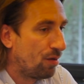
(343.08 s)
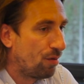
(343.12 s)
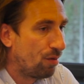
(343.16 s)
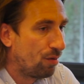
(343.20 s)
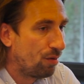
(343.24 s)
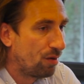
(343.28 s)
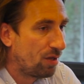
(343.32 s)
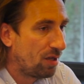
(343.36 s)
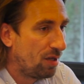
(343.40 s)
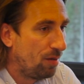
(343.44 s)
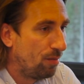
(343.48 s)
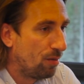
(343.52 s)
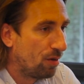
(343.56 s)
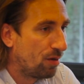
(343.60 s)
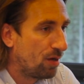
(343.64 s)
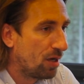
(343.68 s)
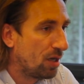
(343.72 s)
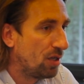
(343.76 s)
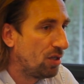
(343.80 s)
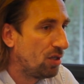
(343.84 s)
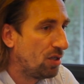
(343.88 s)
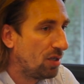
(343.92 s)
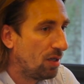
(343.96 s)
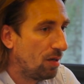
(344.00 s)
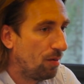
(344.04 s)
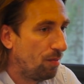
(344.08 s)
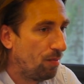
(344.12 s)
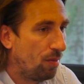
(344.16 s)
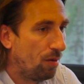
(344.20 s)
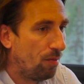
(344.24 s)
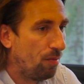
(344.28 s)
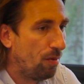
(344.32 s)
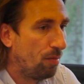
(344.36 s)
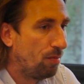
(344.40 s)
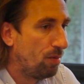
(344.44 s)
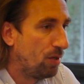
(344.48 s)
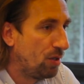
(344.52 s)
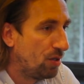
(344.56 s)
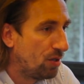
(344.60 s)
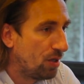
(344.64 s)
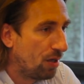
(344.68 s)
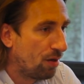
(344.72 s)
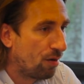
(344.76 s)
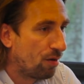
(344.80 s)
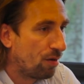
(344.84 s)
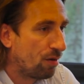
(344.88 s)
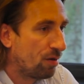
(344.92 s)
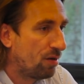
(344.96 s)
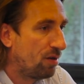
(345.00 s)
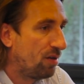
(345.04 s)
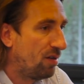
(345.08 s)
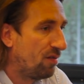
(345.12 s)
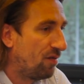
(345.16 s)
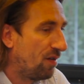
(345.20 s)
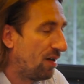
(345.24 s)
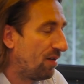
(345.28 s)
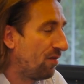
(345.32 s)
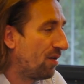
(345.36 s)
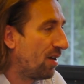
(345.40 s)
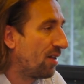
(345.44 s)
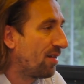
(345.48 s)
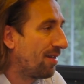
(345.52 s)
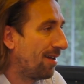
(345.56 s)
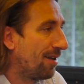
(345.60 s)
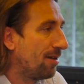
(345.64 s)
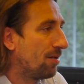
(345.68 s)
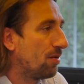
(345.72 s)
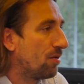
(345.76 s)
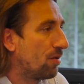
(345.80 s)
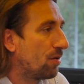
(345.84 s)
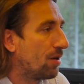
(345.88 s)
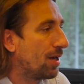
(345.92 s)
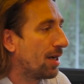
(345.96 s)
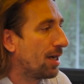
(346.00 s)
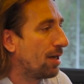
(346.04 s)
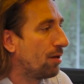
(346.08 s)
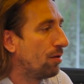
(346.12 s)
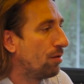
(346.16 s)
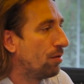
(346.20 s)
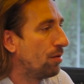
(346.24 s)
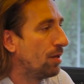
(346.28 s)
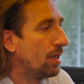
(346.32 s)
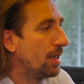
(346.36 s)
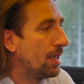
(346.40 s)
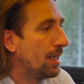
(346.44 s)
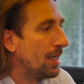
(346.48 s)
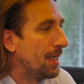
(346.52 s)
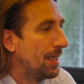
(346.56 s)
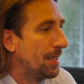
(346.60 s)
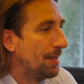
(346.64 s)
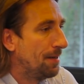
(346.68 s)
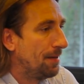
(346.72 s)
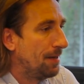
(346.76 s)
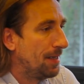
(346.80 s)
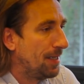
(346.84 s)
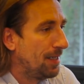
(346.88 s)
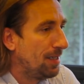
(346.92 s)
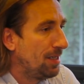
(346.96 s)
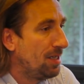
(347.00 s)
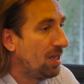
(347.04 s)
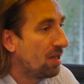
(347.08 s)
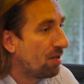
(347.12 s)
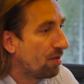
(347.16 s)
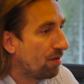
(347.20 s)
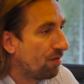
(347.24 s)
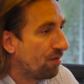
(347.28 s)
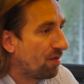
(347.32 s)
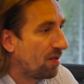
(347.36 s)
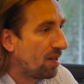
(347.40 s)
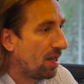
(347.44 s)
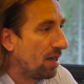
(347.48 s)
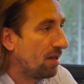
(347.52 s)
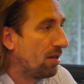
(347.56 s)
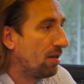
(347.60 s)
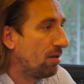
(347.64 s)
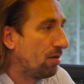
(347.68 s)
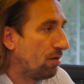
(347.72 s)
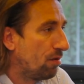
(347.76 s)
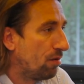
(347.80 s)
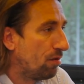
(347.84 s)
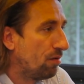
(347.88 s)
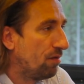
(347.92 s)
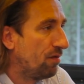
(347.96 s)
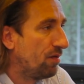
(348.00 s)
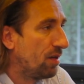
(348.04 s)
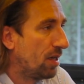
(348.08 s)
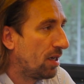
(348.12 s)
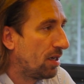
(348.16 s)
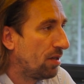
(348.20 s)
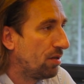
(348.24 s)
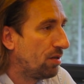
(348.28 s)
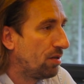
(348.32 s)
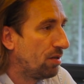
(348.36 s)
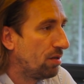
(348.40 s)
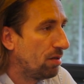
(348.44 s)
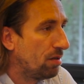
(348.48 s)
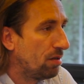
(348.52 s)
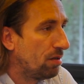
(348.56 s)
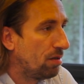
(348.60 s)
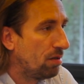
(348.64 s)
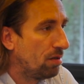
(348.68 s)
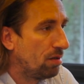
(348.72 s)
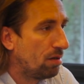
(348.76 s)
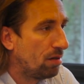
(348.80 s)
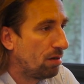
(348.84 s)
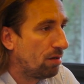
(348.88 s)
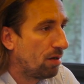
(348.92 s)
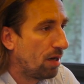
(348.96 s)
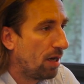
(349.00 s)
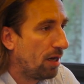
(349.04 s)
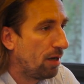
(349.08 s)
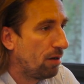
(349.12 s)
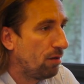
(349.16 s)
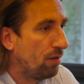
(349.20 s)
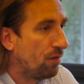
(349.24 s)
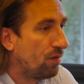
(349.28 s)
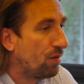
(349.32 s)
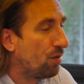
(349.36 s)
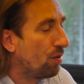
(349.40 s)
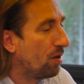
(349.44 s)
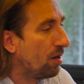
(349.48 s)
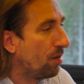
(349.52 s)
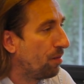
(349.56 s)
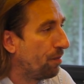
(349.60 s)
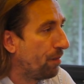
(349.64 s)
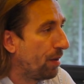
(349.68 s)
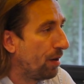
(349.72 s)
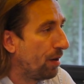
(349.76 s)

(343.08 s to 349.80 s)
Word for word: y, krótkim okresie, po pobycie rok, dwa wracają do kraju, y, nie są w stanie dorównać do realiów, które